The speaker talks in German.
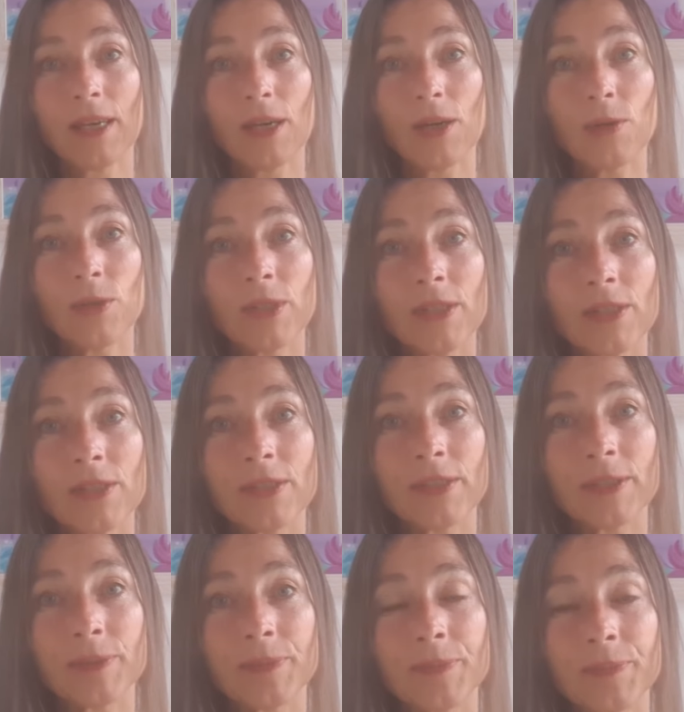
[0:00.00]
Und
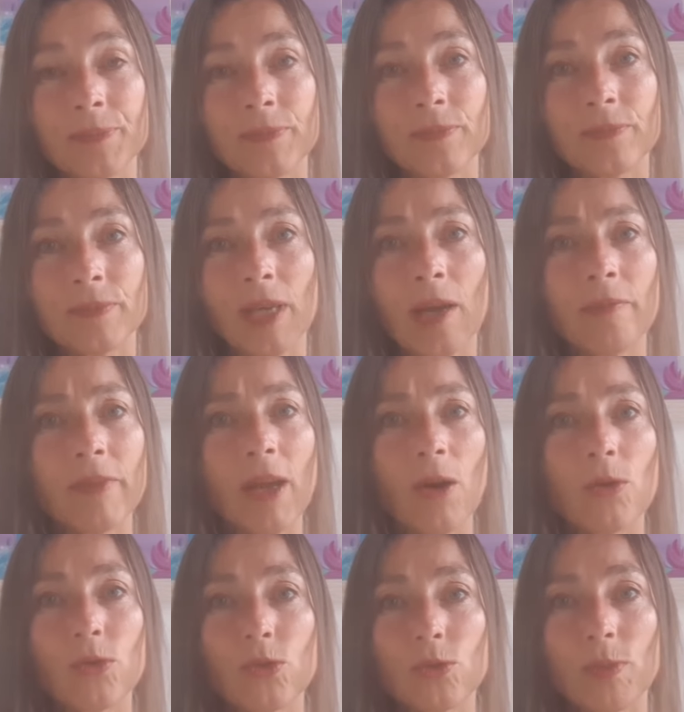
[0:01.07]
ähm, da haben wir
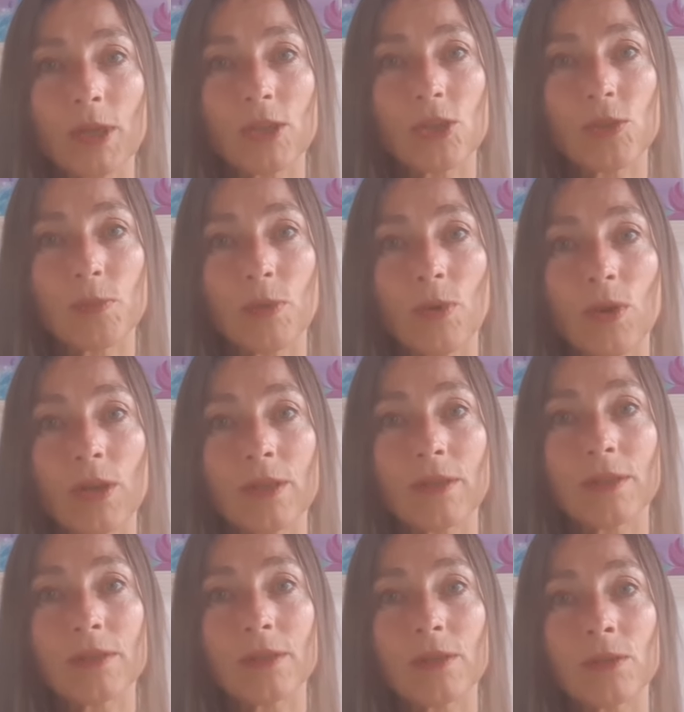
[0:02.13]
auch drüber
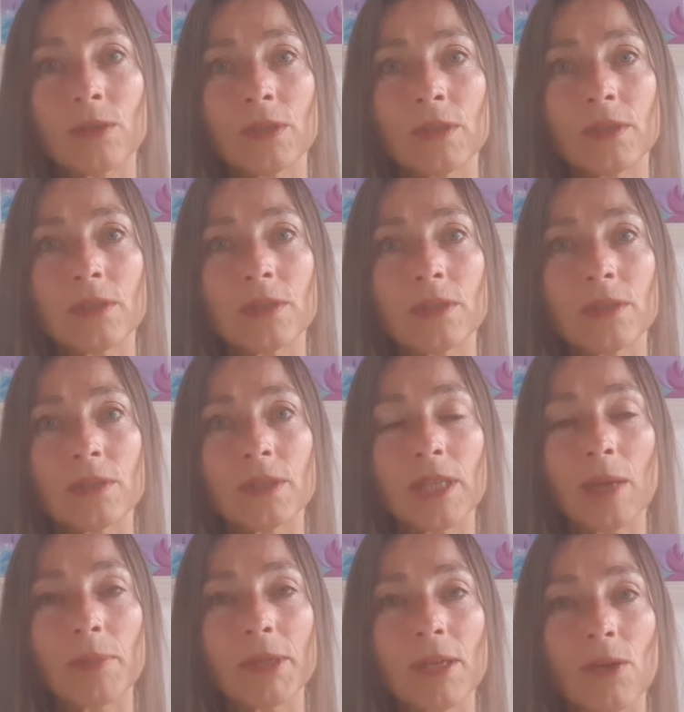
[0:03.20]
gesprochen. Und äh, ich
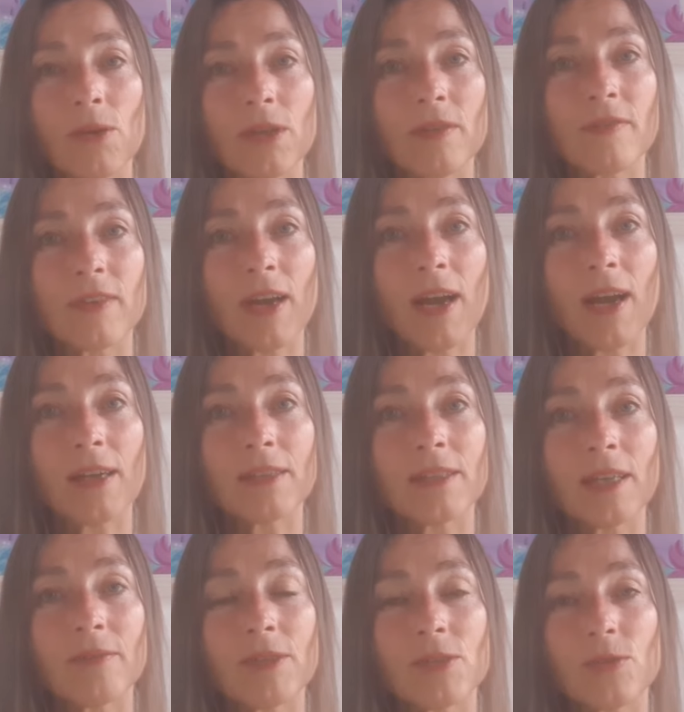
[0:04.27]
habe ihn auch gefragt,
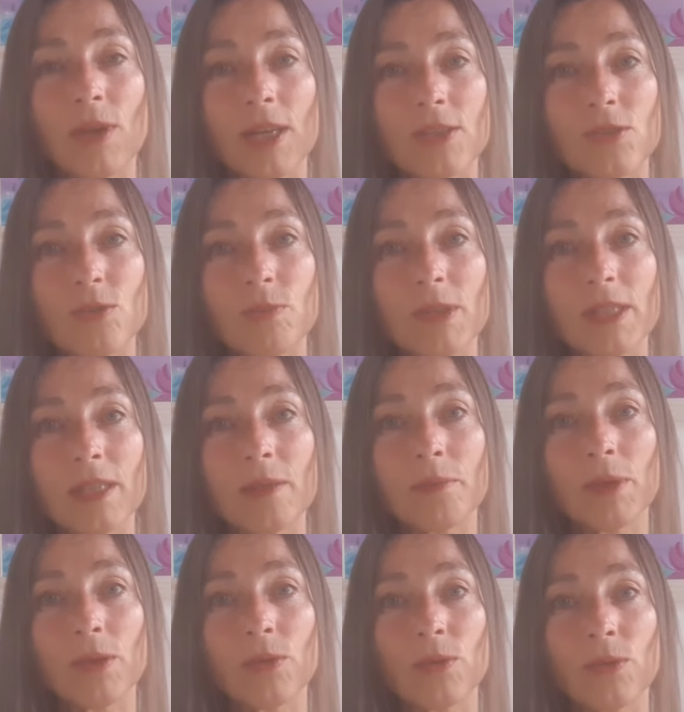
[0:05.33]
ja, wieso hast du mich denn
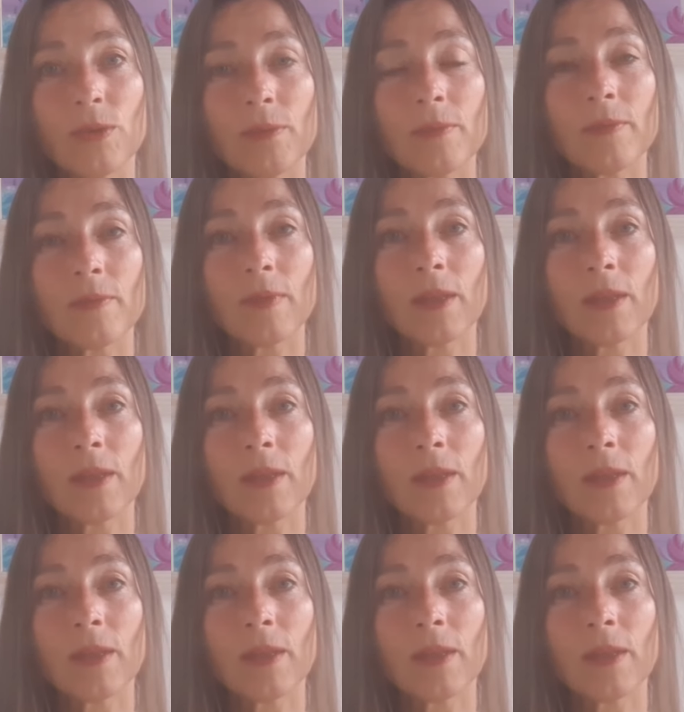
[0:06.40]
belogen?